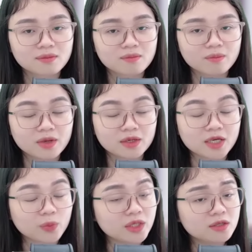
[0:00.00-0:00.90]
Cả Quỳnh
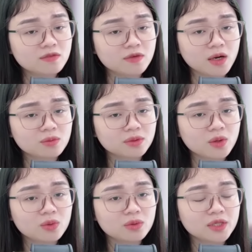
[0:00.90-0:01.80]
Thư và ông Thôn
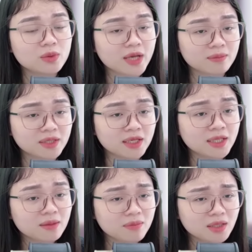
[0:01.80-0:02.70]
đều cảm thấy thắc mắc
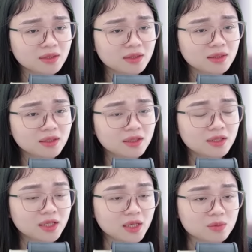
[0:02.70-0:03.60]
Thì Hồng
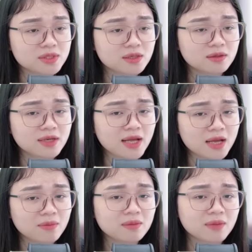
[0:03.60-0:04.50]
Sơn đã bắt
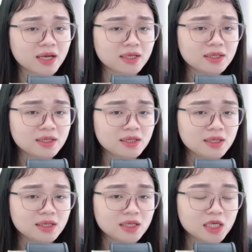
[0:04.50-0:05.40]
máy
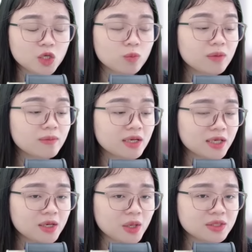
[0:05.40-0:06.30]
Không biết bên kia nói
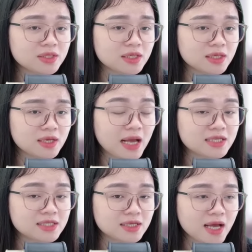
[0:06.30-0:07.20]
gì Anh chỉ
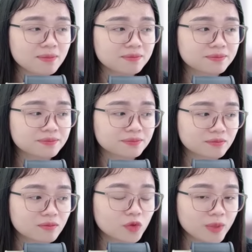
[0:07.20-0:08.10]
đáp Tôi
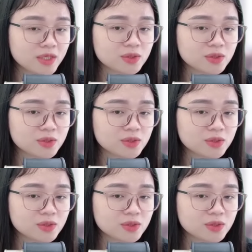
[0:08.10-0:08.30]
biết rồi